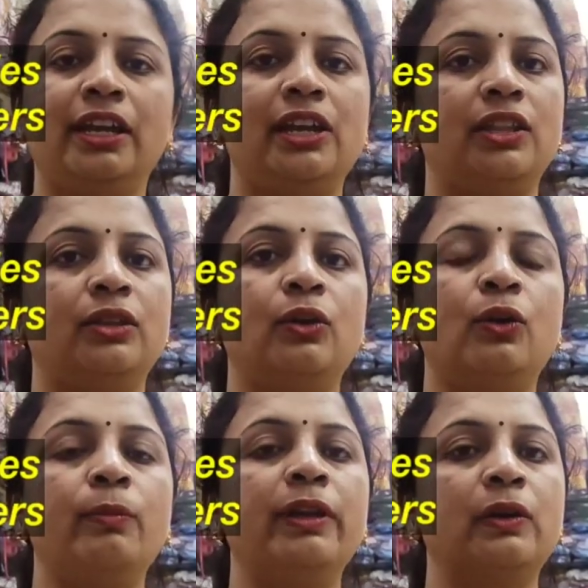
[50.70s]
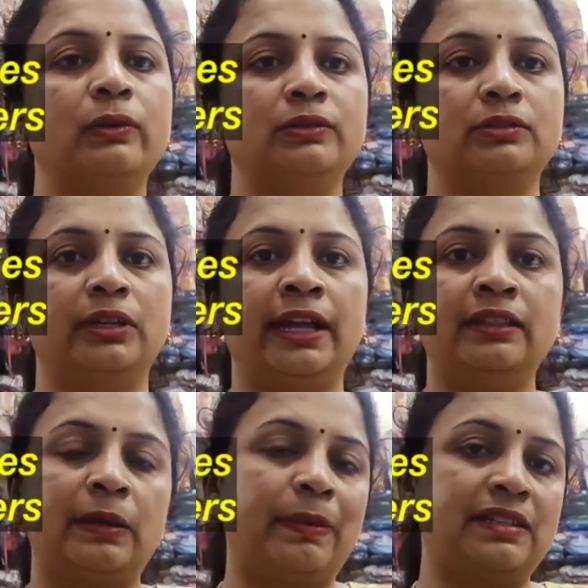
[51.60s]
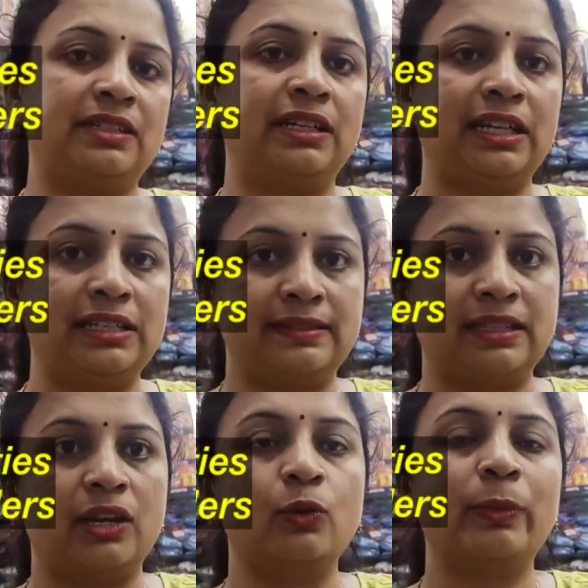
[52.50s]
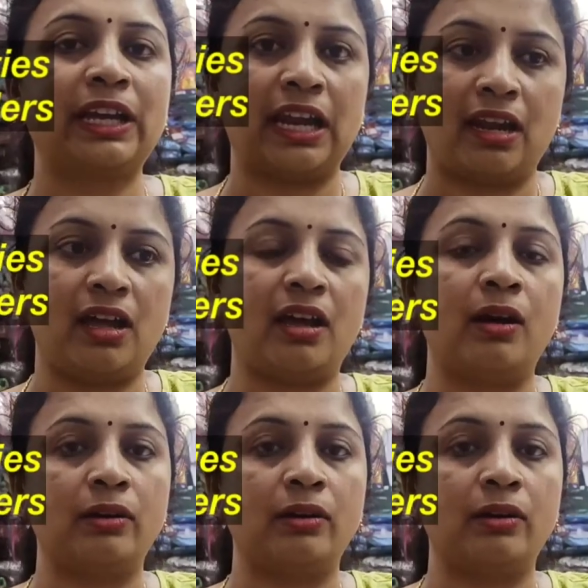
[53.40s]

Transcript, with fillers: నేను అందులో మీకు ఎంత పర్సంటేజ్ ఇస్తాను మీకు ఎలా